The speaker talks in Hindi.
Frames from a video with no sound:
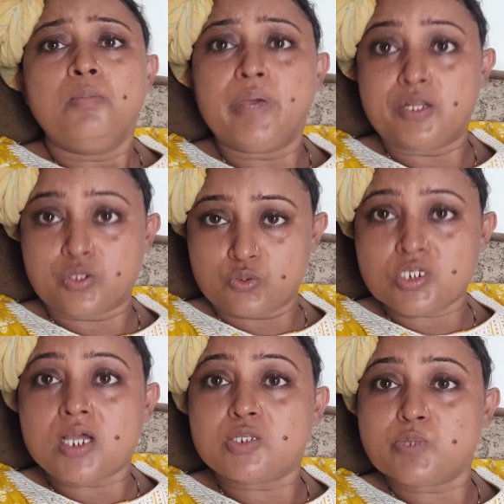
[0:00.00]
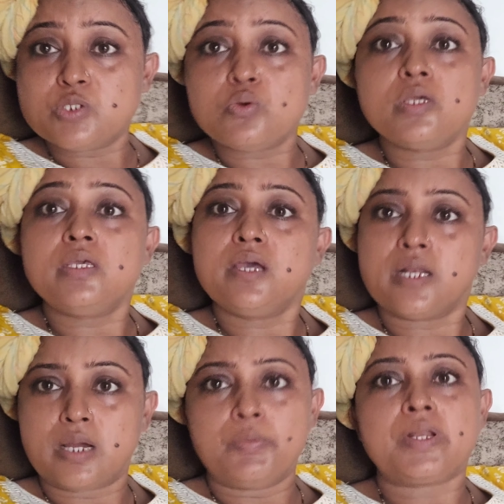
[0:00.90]
मैंने सोचा आज भी सोएगी
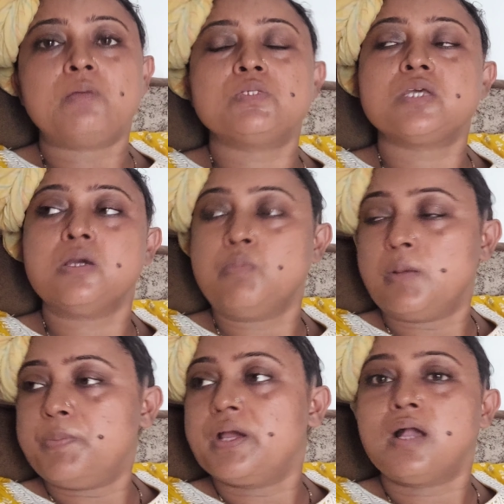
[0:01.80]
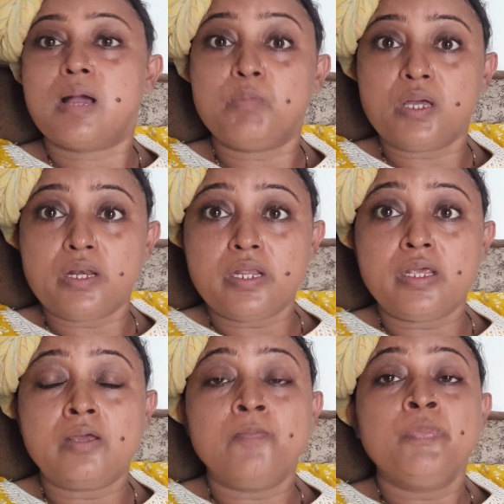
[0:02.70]
आराम आराम से हम अपना काम कर रहे
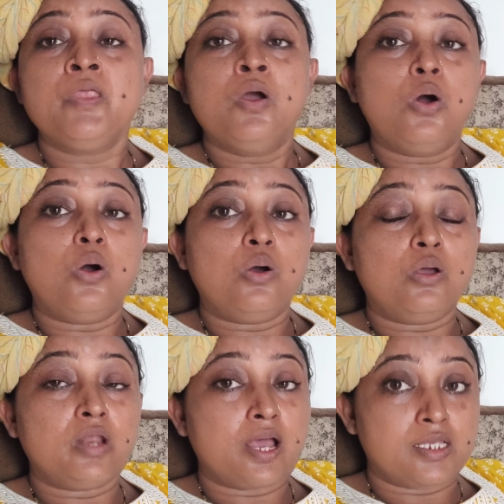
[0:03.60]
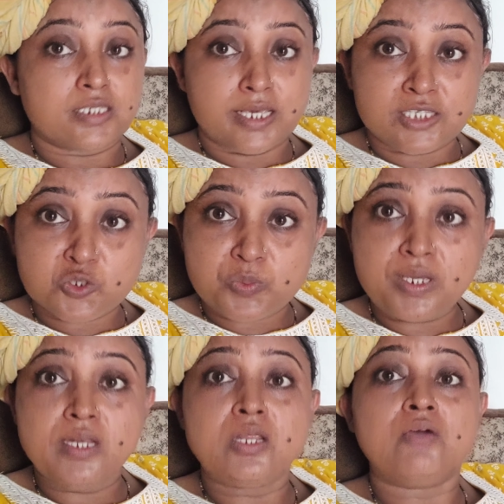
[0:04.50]
हैं और आज गेस्ट भी
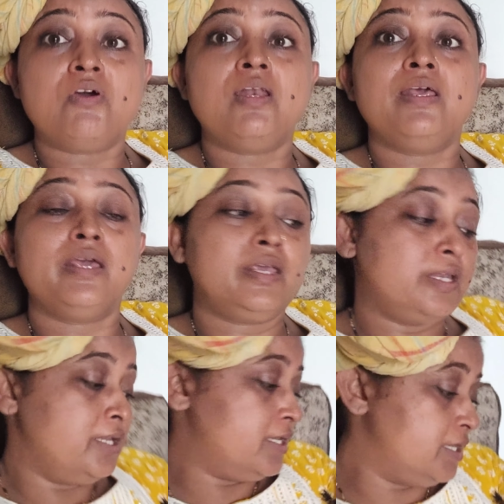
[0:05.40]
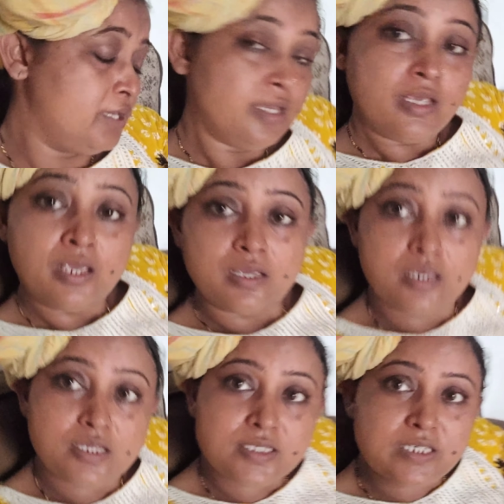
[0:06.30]
आने वाले हैं यानी कि
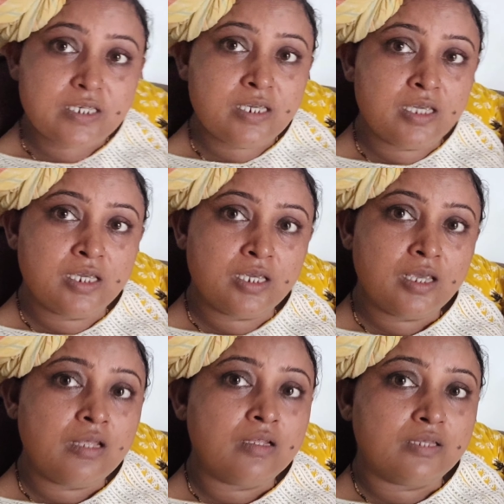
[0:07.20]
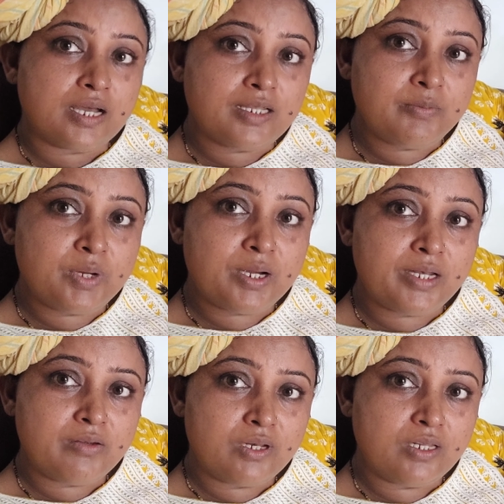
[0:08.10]
इसकी दादी माँ
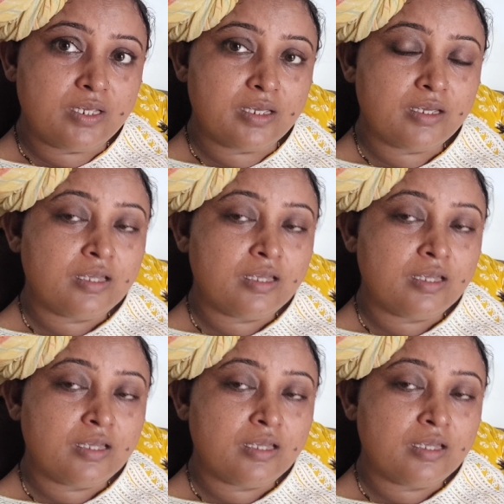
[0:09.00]
आने वाली है